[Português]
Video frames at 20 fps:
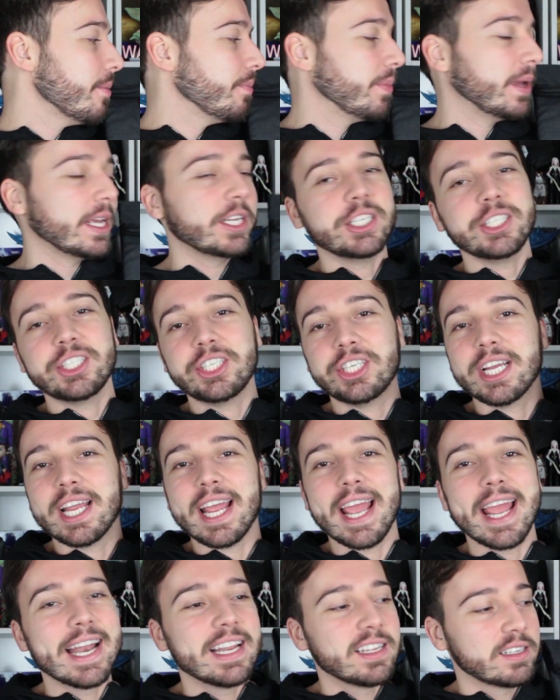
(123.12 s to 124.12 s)
né? Porque, gente,
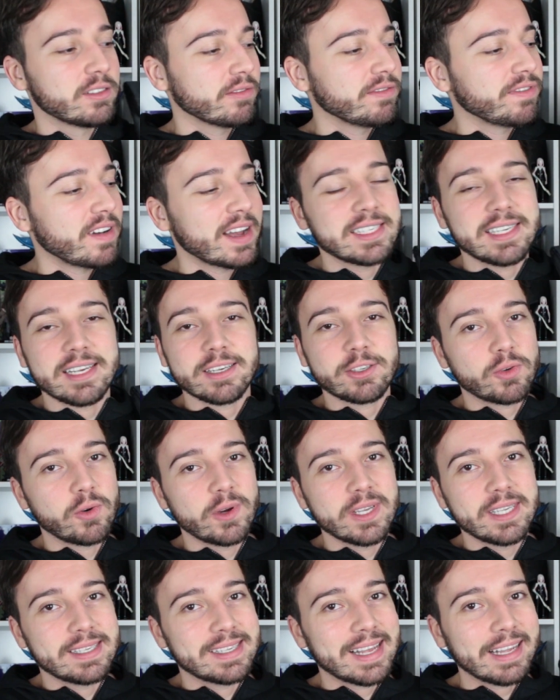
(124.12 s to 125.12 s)
eles não fazem as
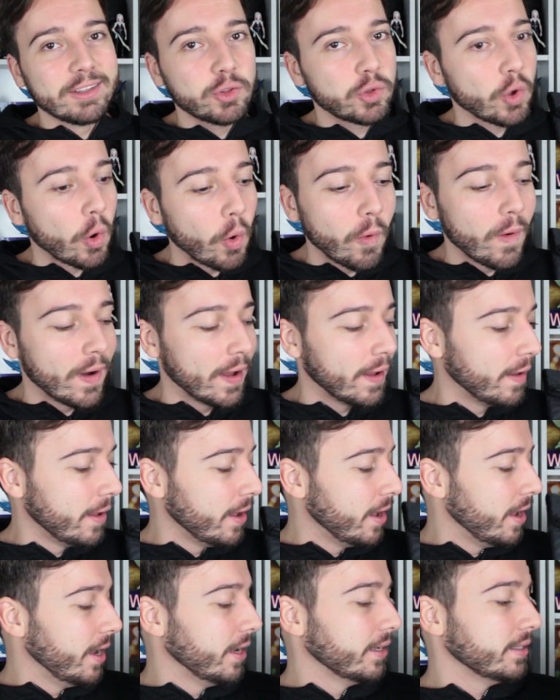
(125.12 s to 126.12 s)
coisas à toa.
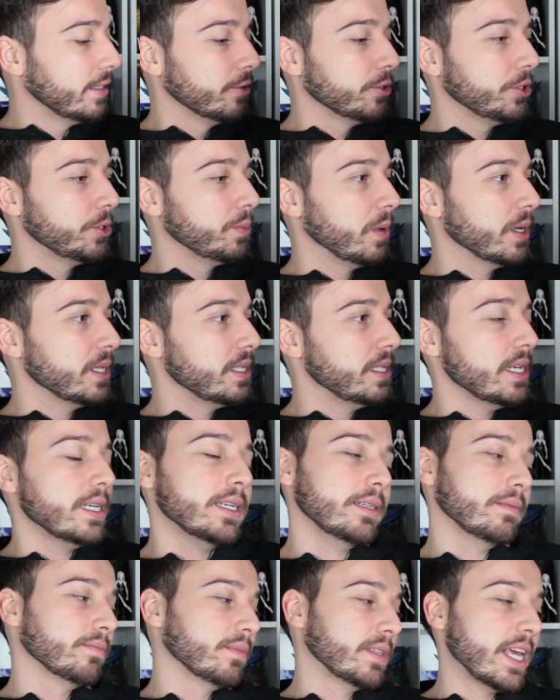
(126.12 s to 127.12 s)
Então, tipo
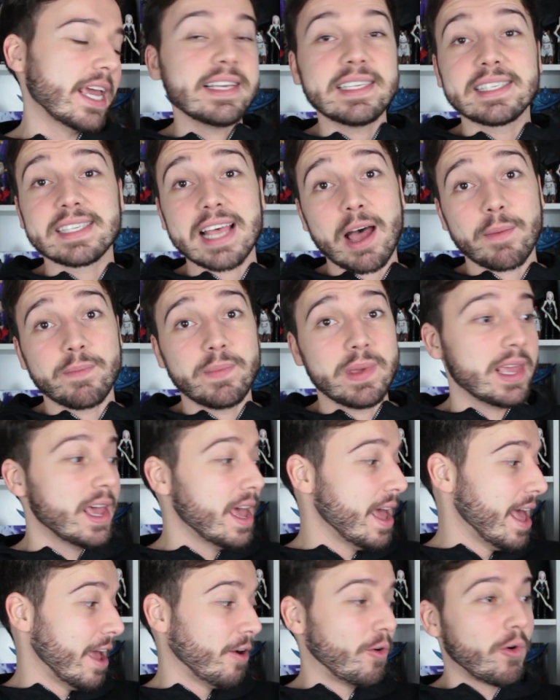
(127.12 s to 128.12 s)
assim, quem sabe
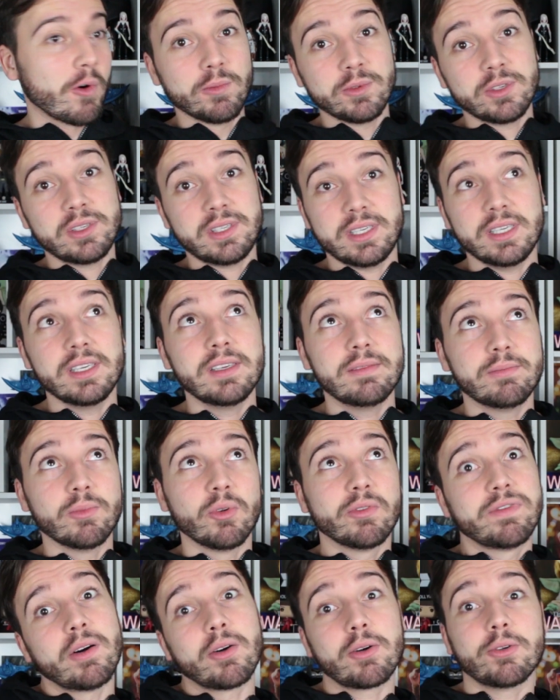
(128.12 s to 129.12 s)
é como se
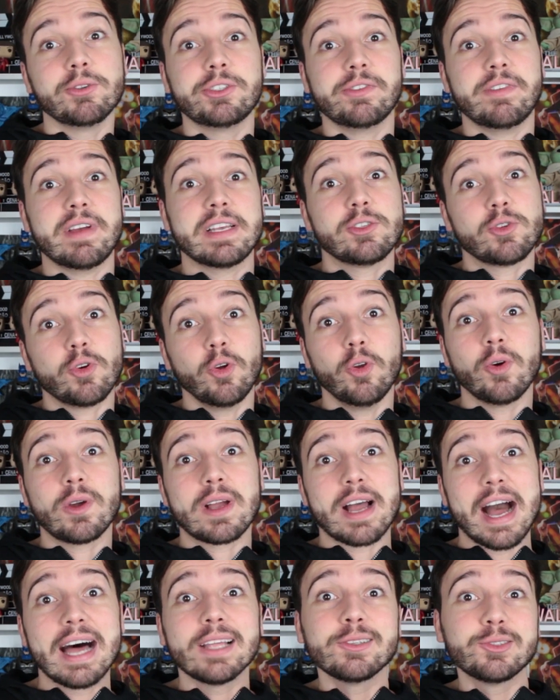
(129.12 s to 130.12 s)
o Falcão tivesse
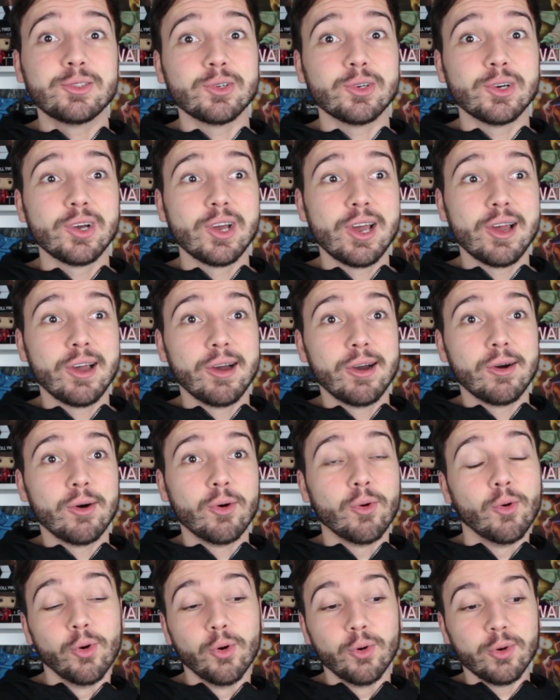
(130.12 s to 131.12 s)
colocado
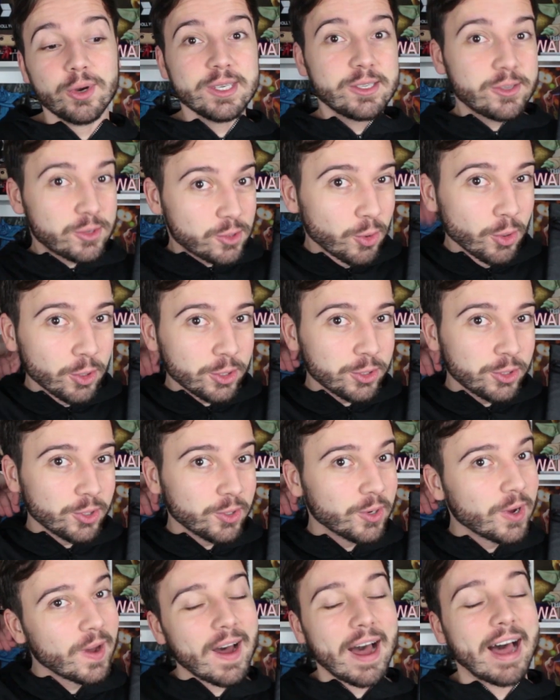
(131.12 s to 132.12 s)
o
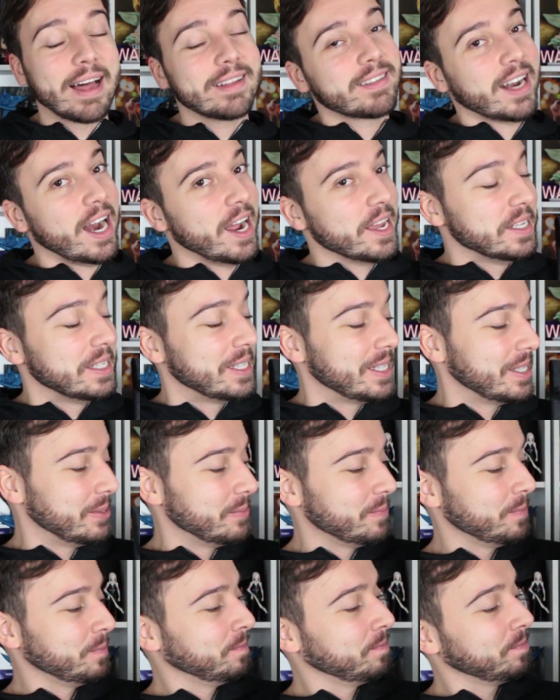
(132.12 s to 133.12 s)
escudo atrás.